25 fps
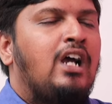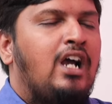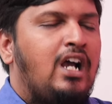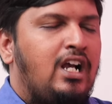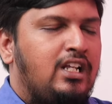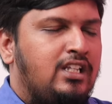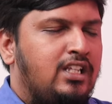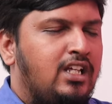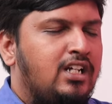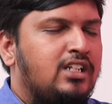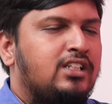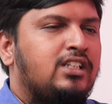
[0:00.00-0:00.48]

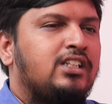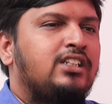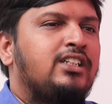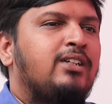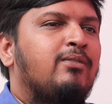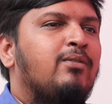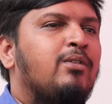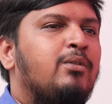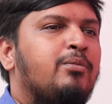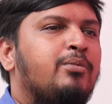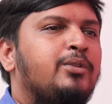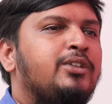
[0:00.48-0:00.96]
ஆதாரத்தை
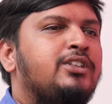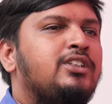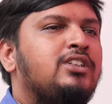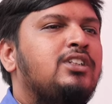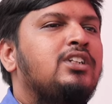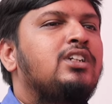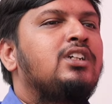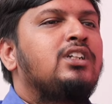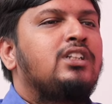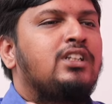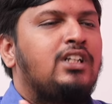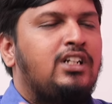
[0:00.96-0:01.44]
சமர்ப்பித்து
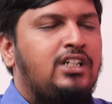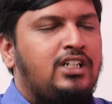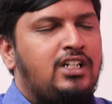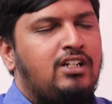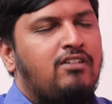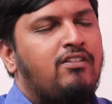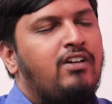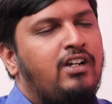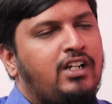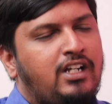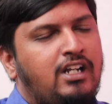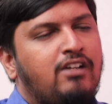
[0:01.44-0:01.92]

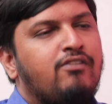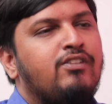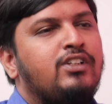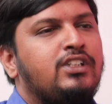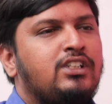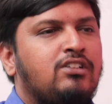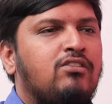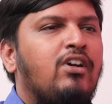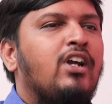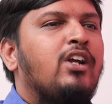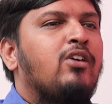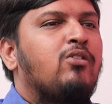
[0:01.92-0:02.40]
தண்டம்
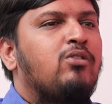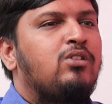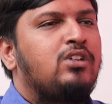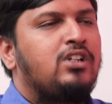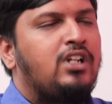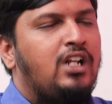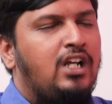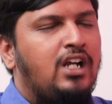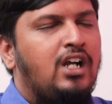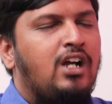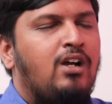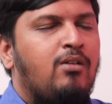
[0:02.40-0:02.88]
கன்விக்ஷன் வாங்கி
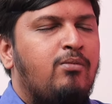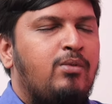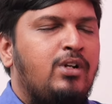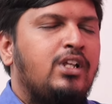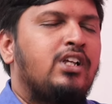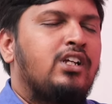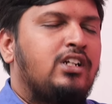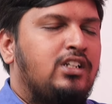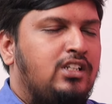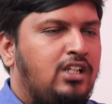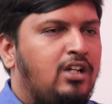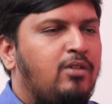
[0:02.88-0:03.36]
கொடுக்குறாங்க
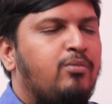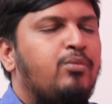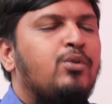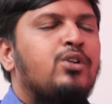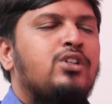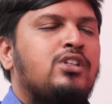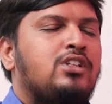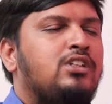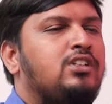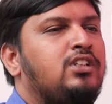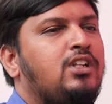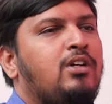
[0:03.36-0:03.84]
அப்படிங்கிறத
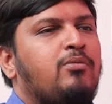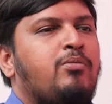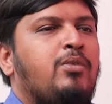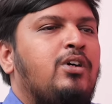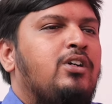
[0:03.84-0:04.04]
பொறுத்திருந்தான்